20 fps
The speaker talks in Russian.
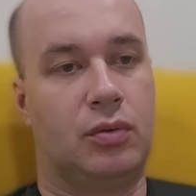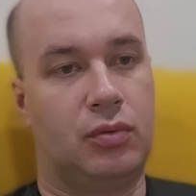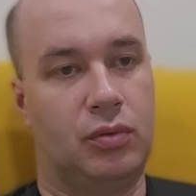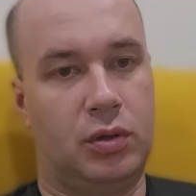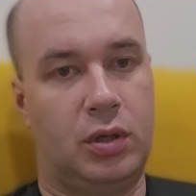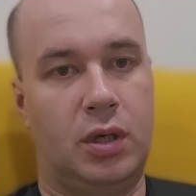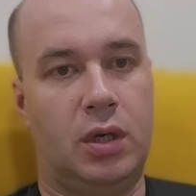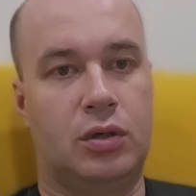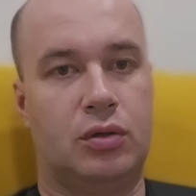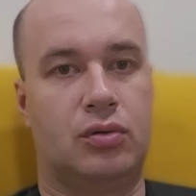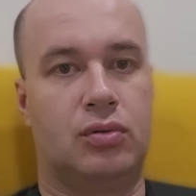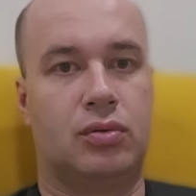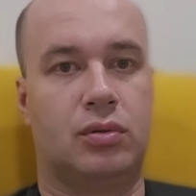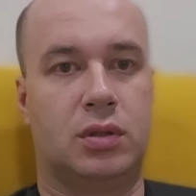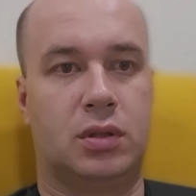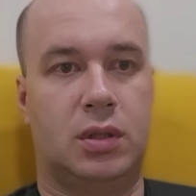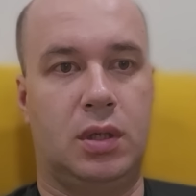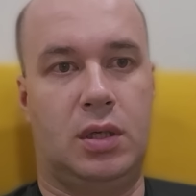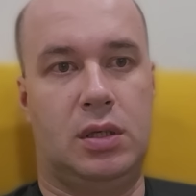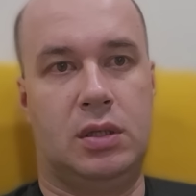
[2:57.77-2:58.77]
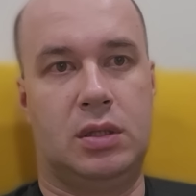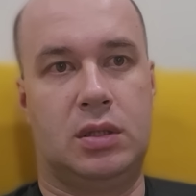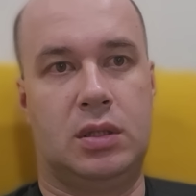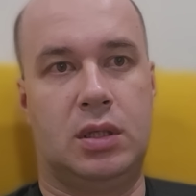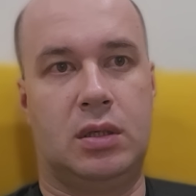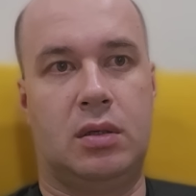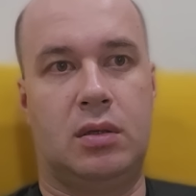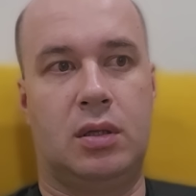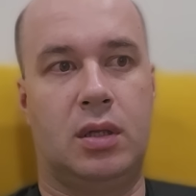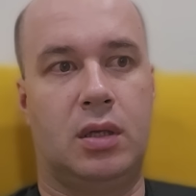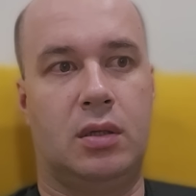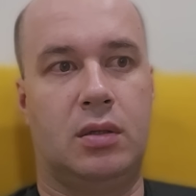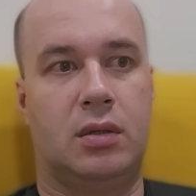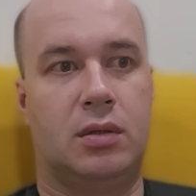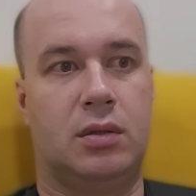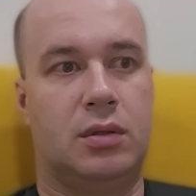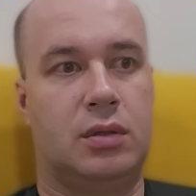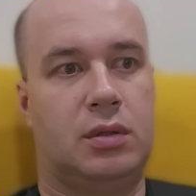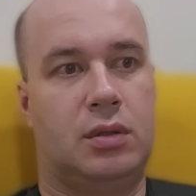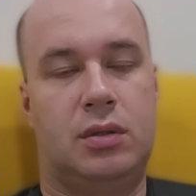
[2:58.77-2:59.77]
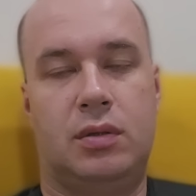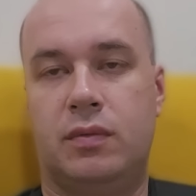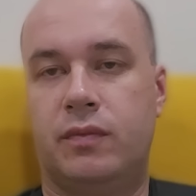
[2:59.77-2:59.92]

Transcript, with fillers: Ну хорошо, стали, стали, ладно.